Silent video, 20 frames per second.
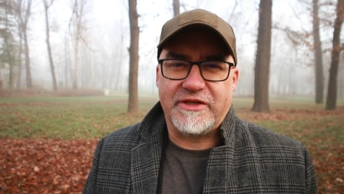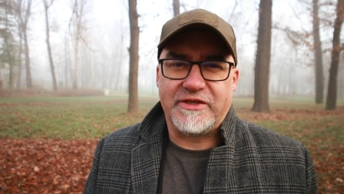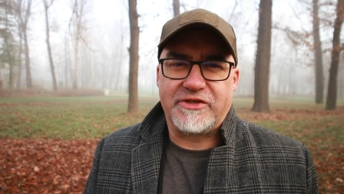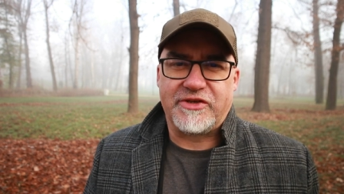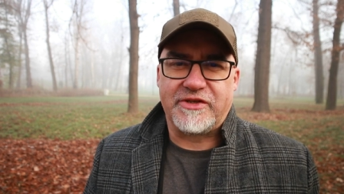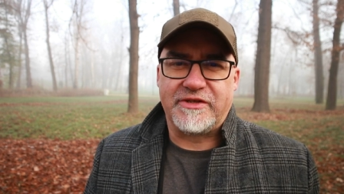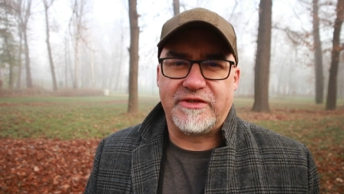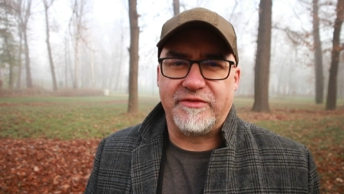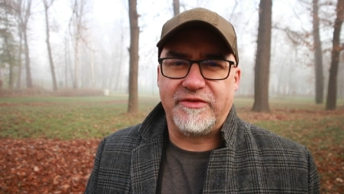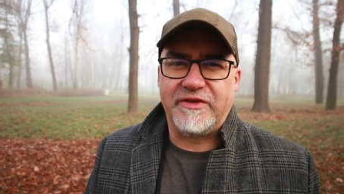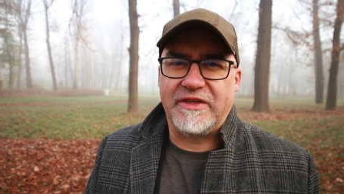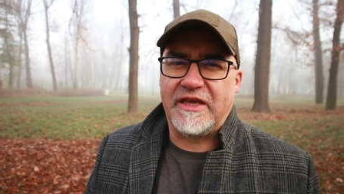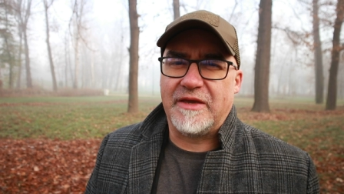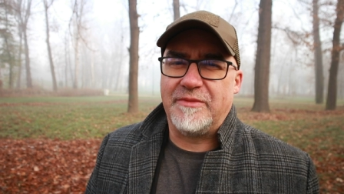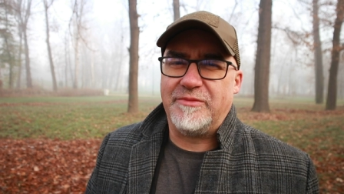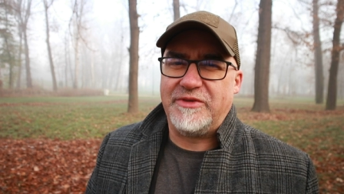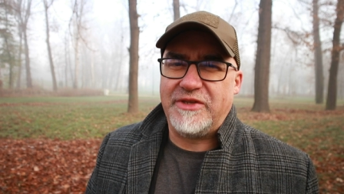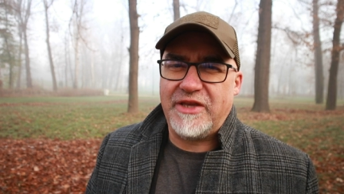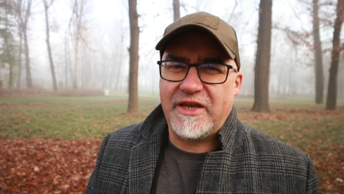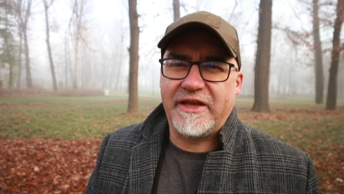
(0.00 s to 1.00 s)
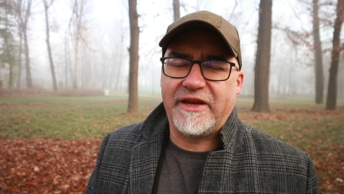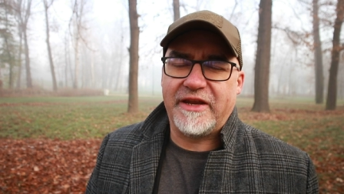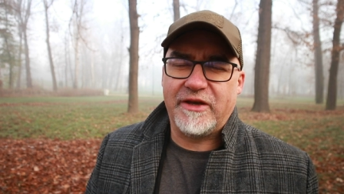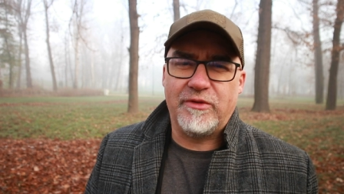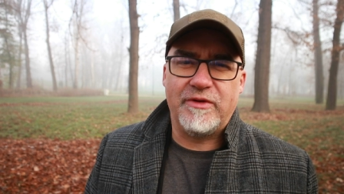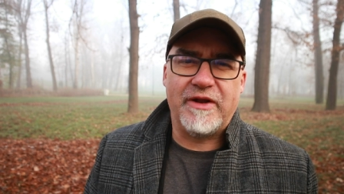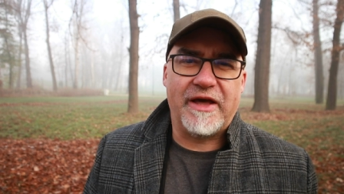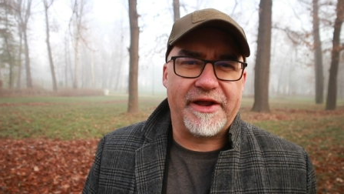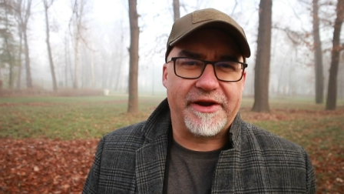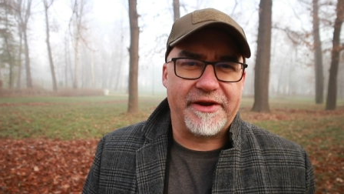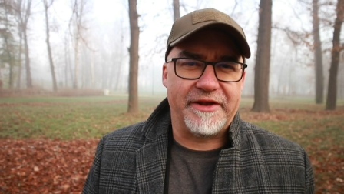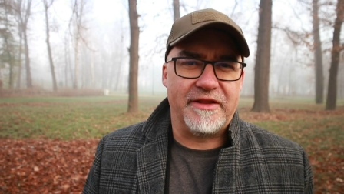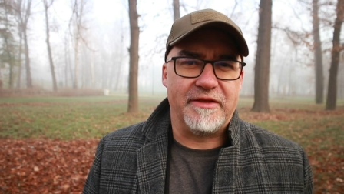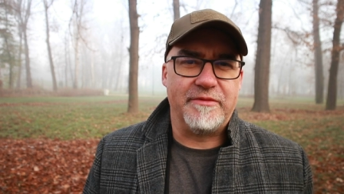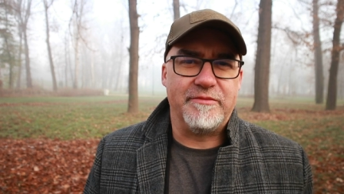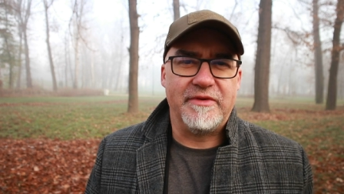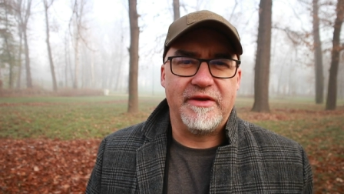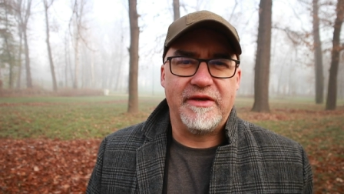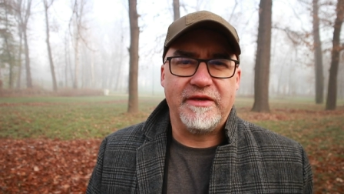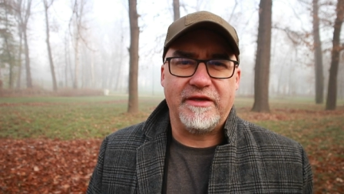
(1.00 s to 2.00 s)
jest czasownikiem
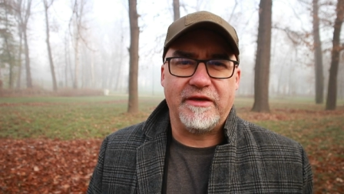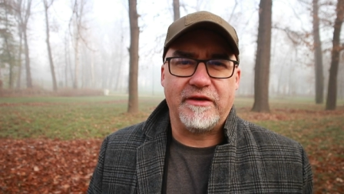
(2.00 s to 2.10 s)
nieregularnym.